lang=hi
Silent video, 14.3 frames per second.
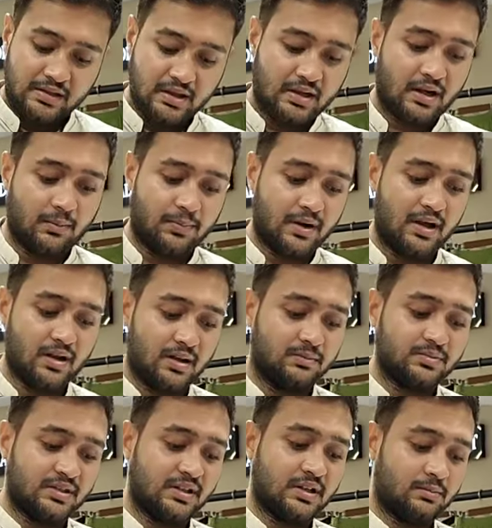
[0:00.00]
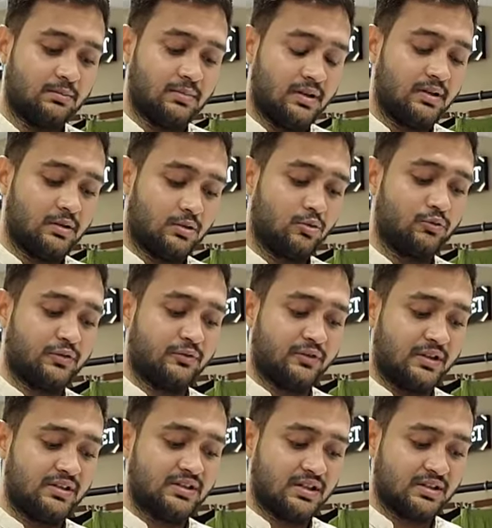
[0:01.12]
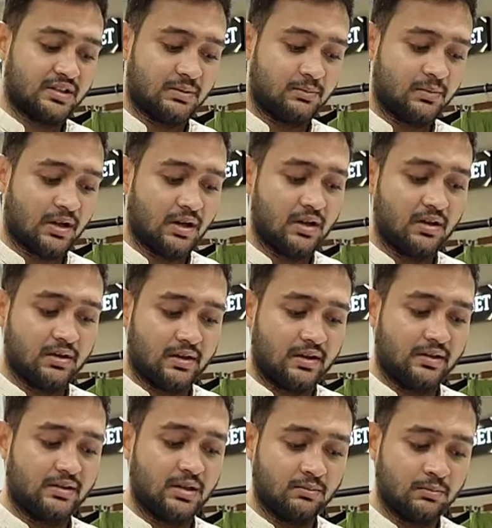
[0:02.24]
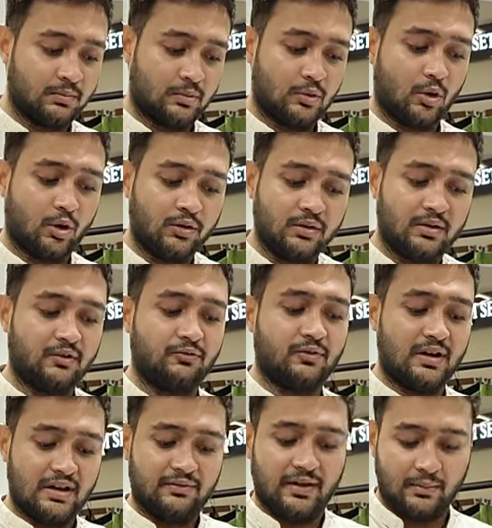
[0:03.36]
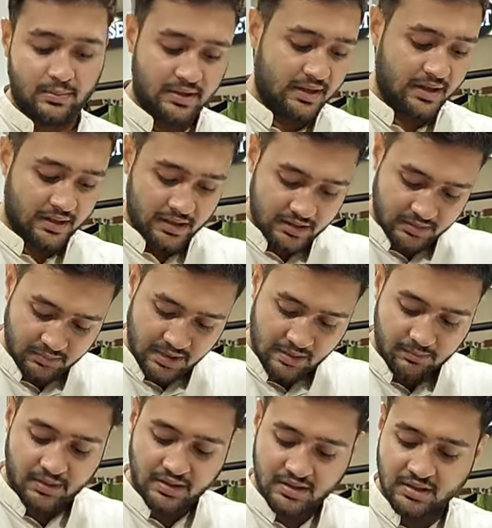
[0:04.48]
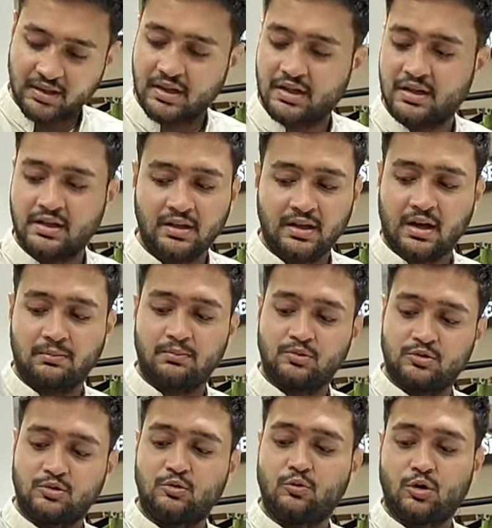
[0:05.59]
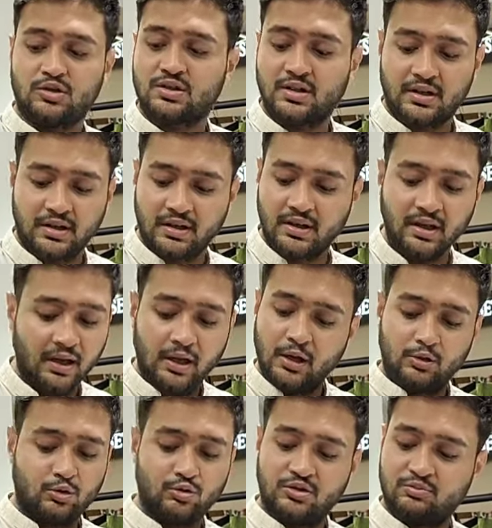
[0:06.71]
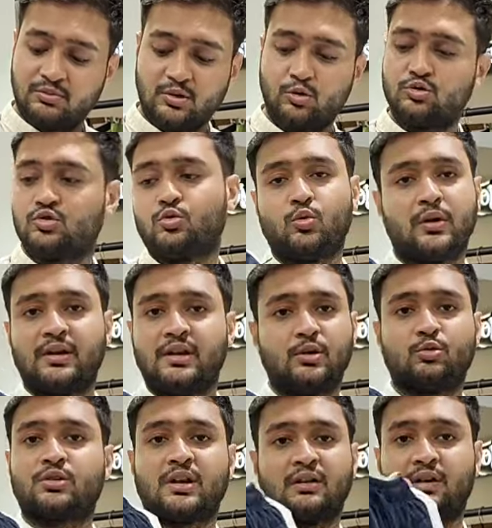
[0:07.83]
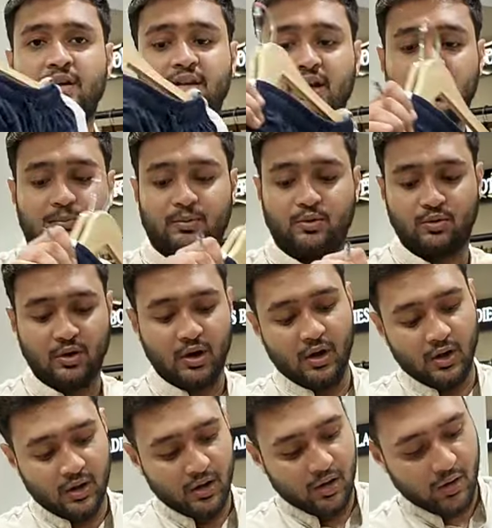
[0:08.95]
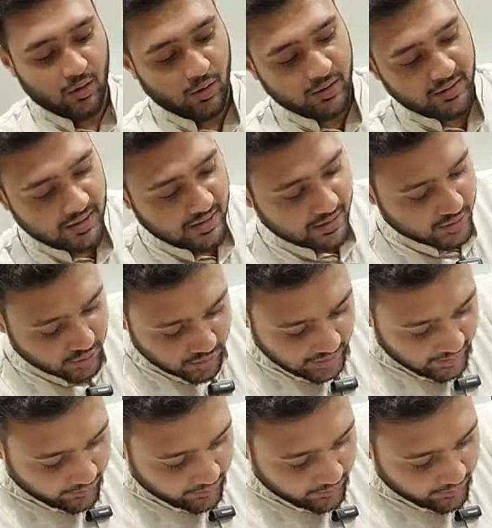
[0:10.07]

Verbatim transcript: ये कपड़ा कम से कम भी 250 फिफ्टी जीएसएम का एकदम नॉन रफ वाला फैब्रिक है कि इसमें आप ब्रशिंग करेंगे आप उसको वॉश करेंगे जी जी तो इसमें कुछ रुए नहीं उठने वाली है आपको क्या बात है और ये जो